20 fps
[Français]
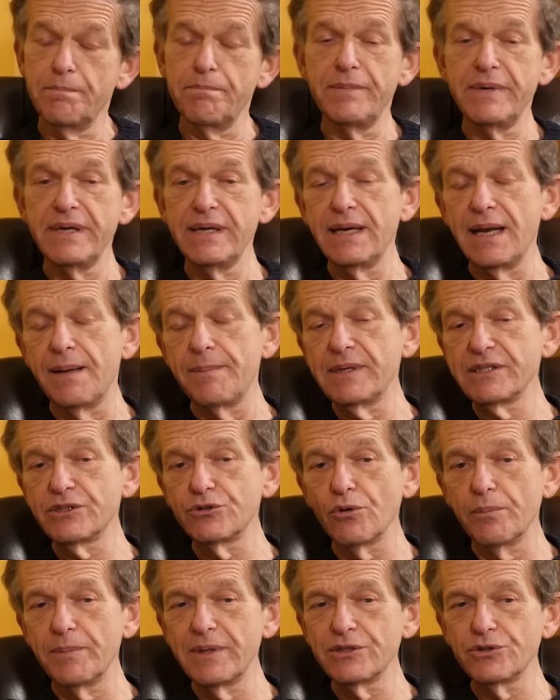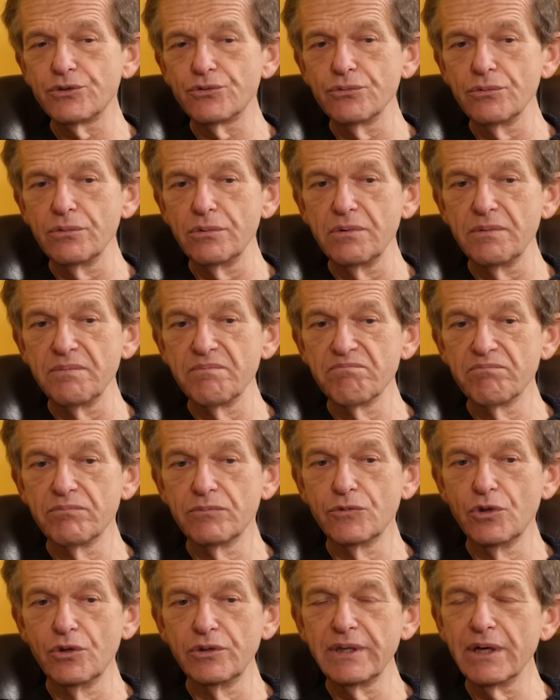Mais la masturbation
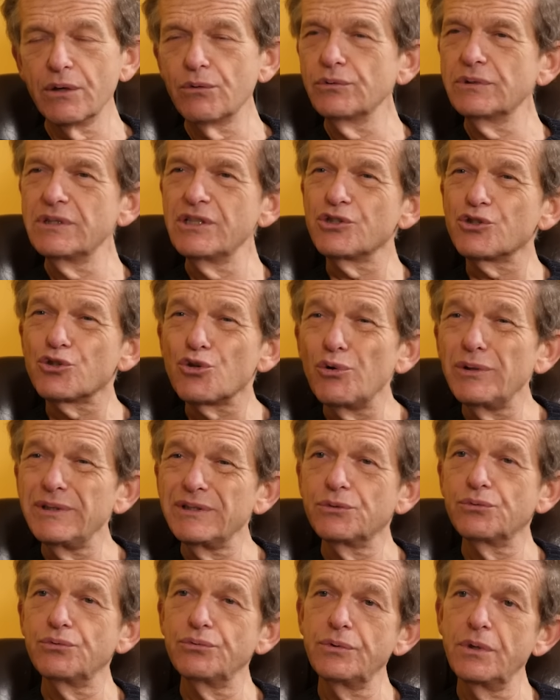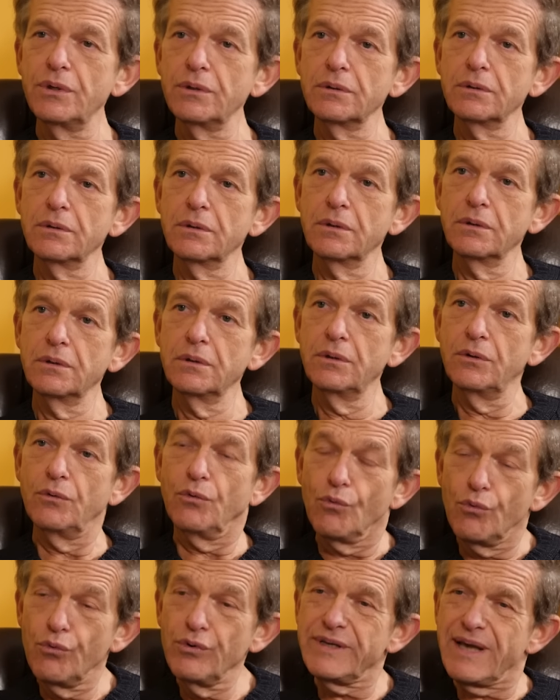donne un côté solitude
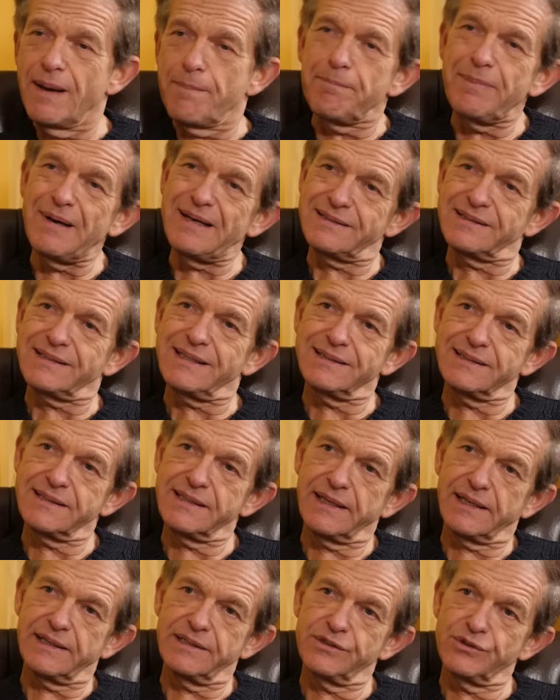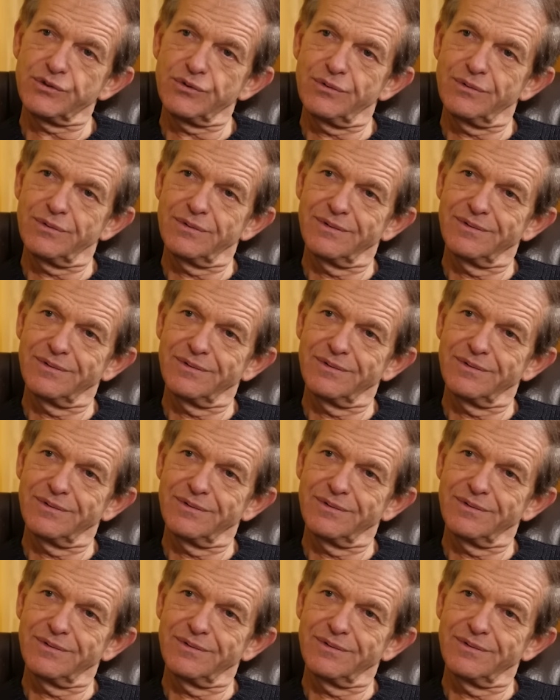où il n'y a pas cette sécrétion.